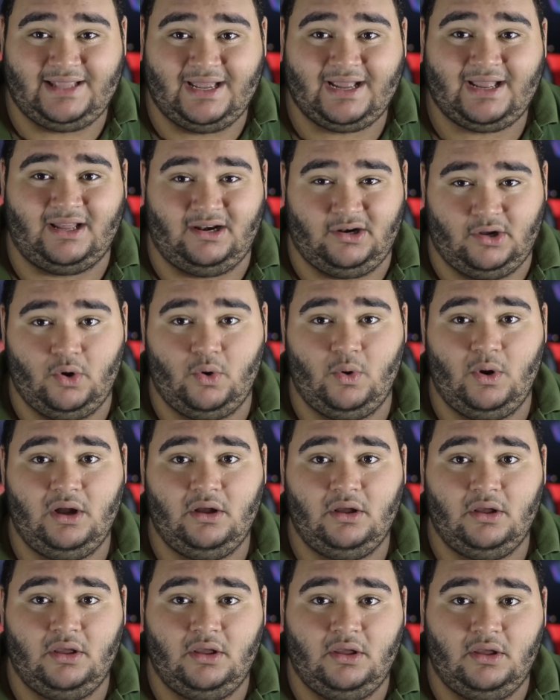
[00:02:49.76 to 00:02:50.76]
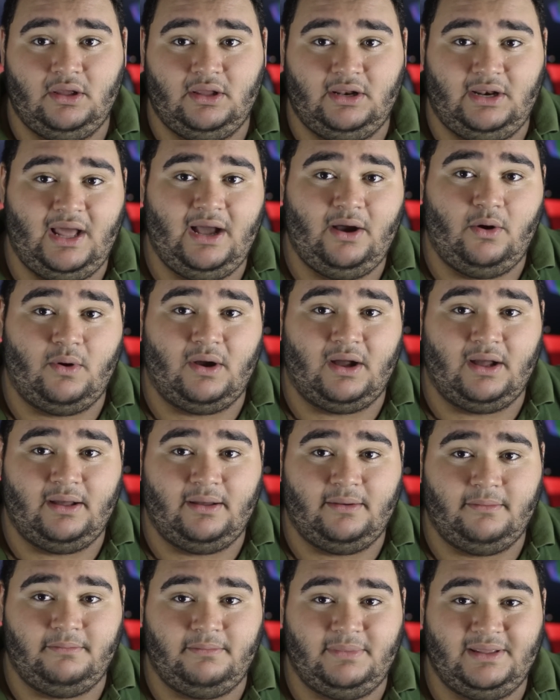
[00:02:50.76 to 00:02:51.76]
تكه لجوه لا هو
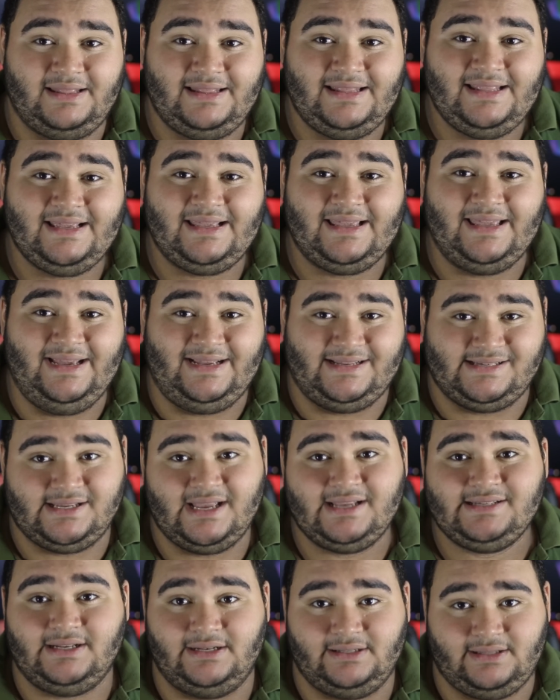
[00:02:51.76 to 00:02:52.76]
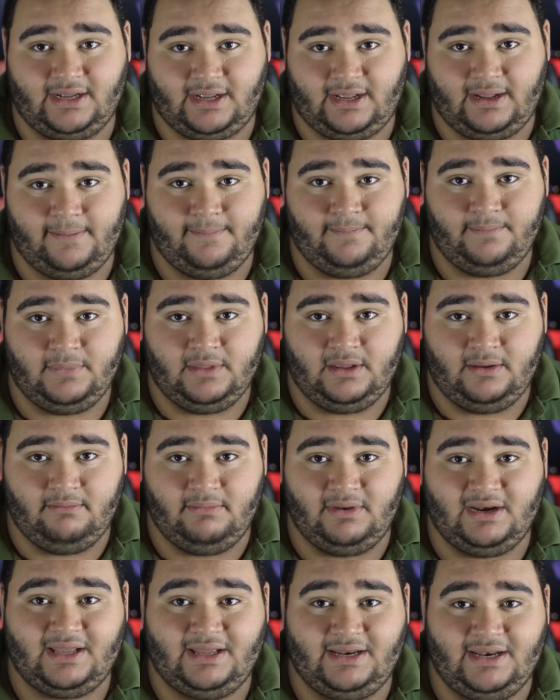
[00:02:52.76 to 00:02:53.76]
بيديك احساس التكه
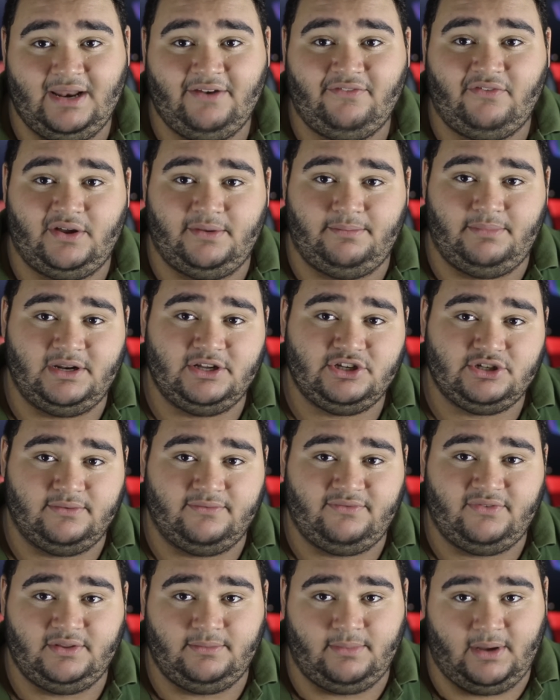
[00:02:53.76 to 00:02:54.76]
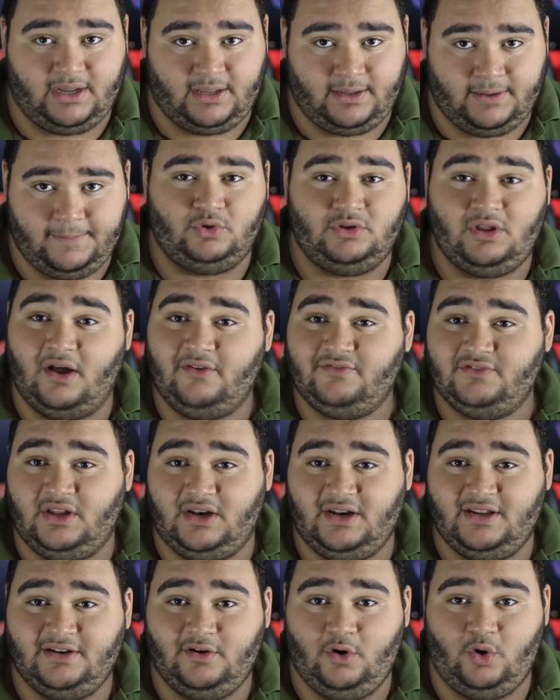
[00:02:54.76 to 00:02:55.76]
من خلال فايبريشن فيدباك وده
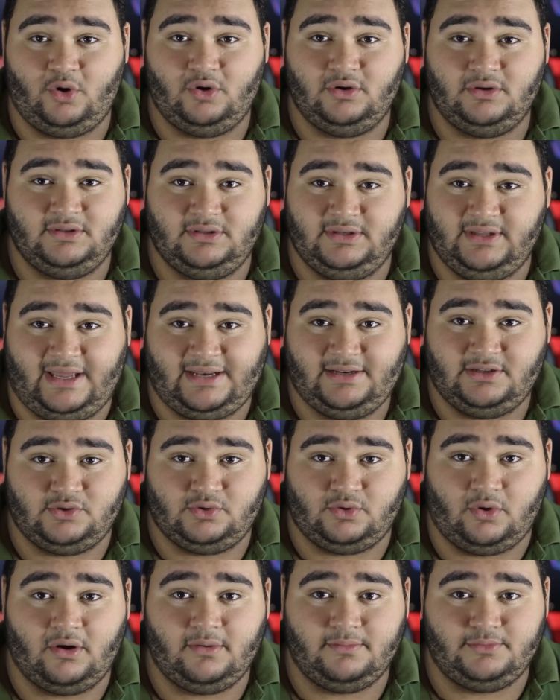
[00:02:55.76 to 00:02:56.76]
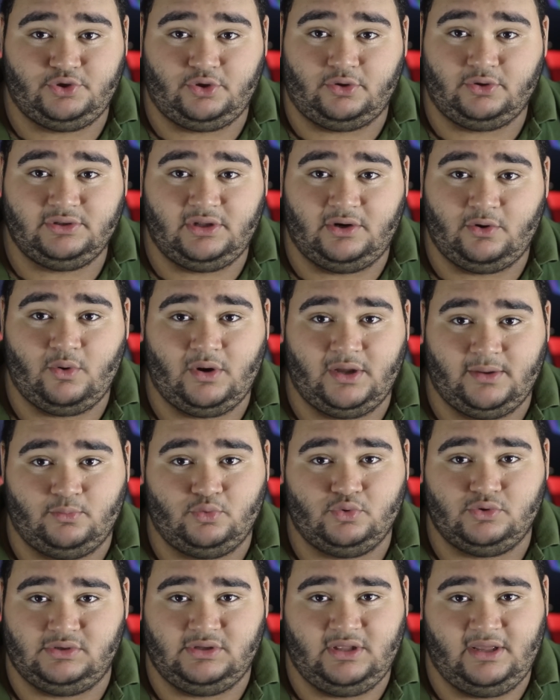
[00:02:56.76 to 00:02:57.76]
افضل لان يعني الزرار مش عرضه ان هو
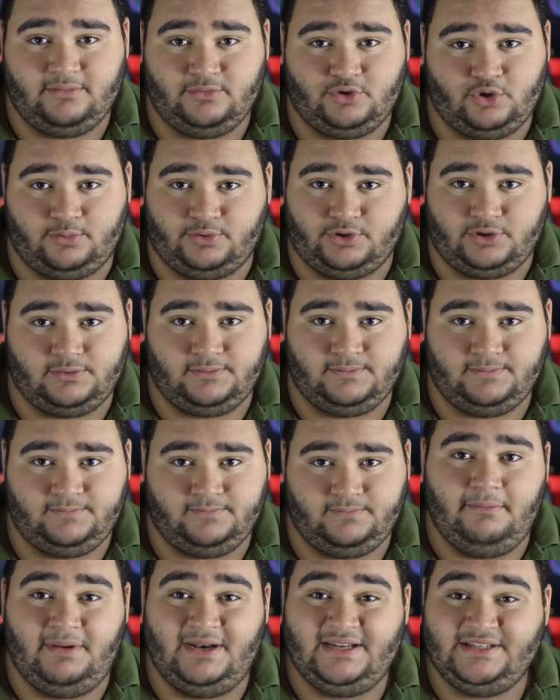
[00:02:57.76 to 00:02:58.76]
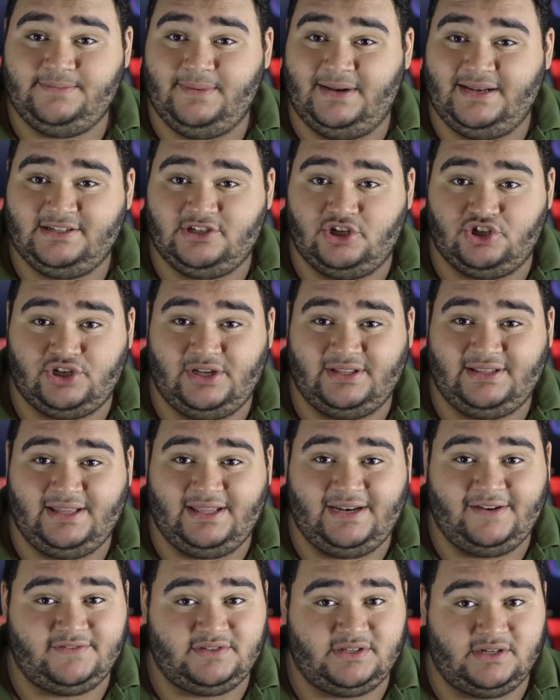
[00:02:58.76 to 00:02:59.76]
يبوظ ده مش اوبشن بالنسبة للشاشات
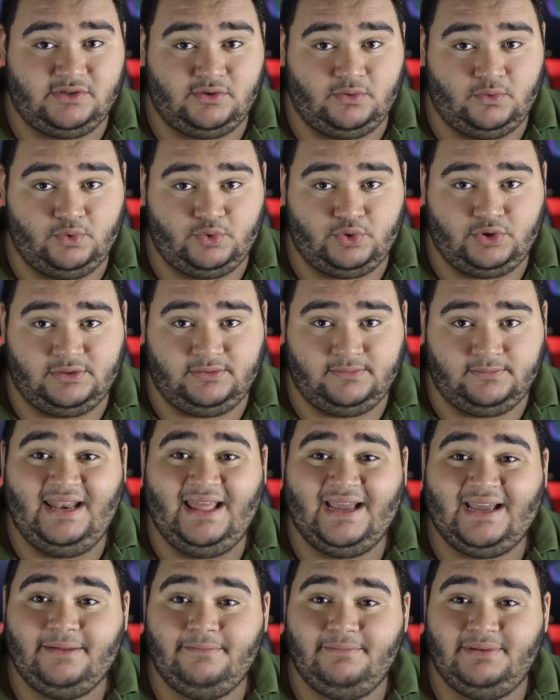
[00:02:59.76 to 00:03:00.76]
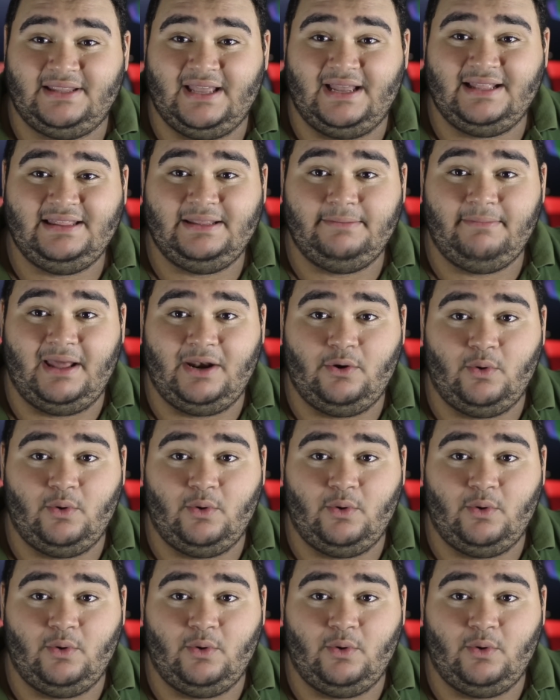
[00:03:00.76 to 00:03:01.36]
هي نفس الريزوليوشن لكن بتقدم